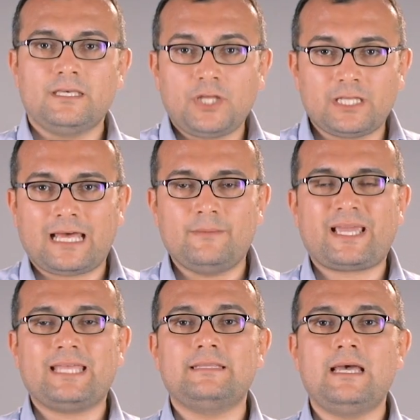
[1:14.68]
اضغط على
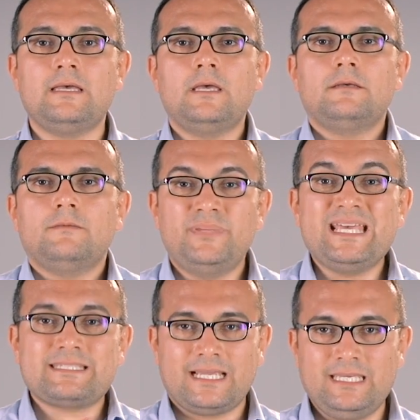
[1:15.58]
المكان ده
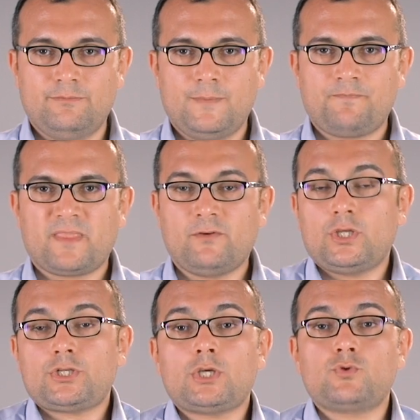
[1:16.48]
بيستجيب هو
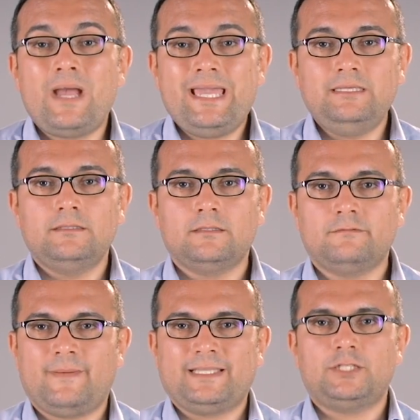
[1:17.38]
ده شخص واعي
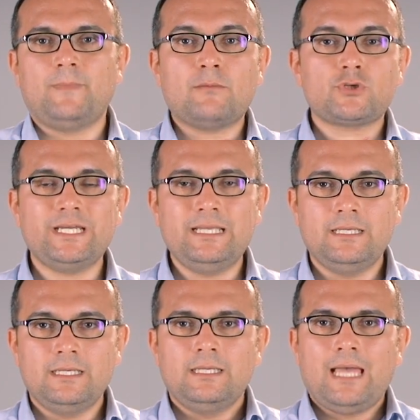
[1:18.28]
فما عنديش معاه مشكله
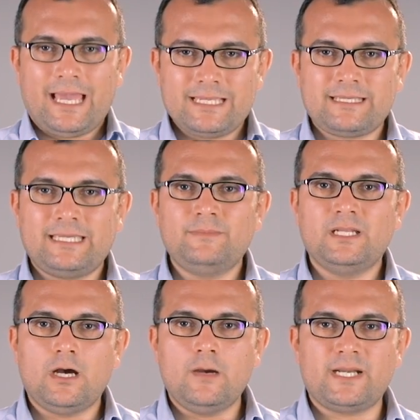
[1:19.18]
هيستجيب
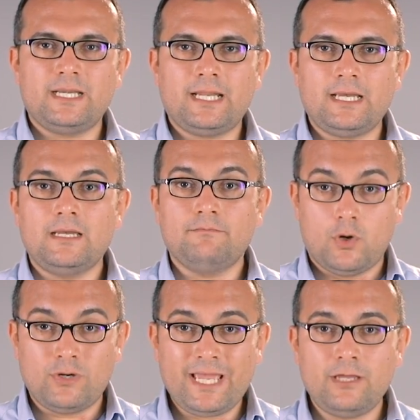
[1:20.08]
للاوامر اللي انا
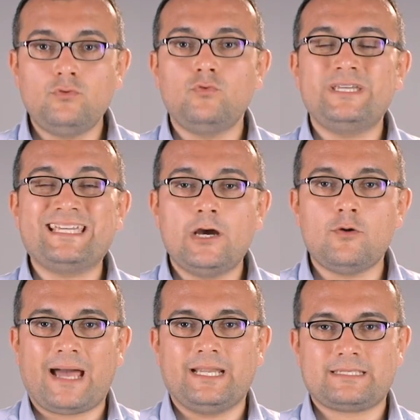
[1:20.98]
بقولها له
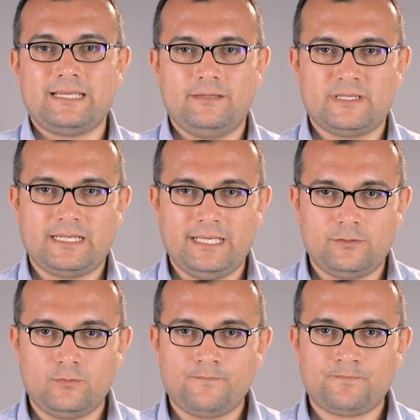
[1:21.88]
ويجاوب على الاسئله اللي بسالها
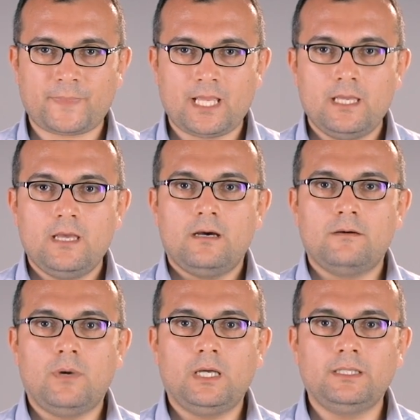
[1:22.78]
له
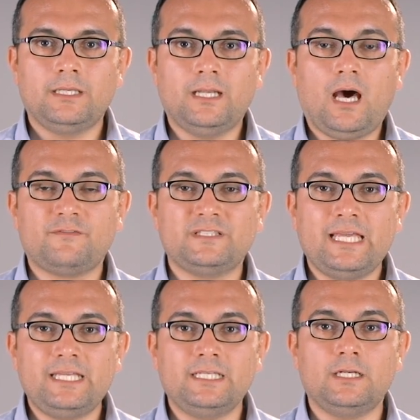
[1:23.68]
امال الحرف
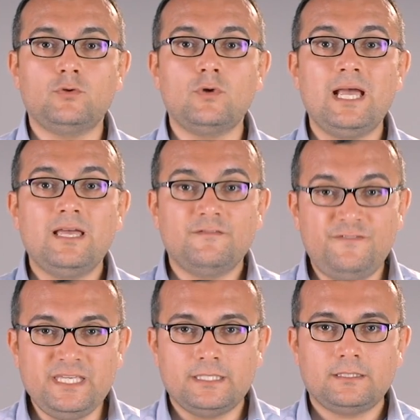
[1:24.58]
الثاني اللي هو
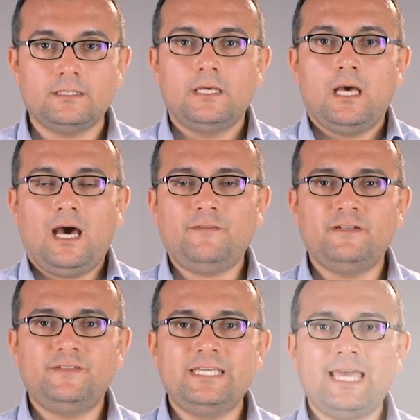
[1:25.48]
في حرف
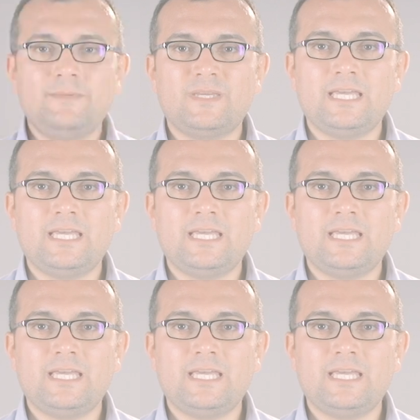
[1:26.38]
الفي جاي من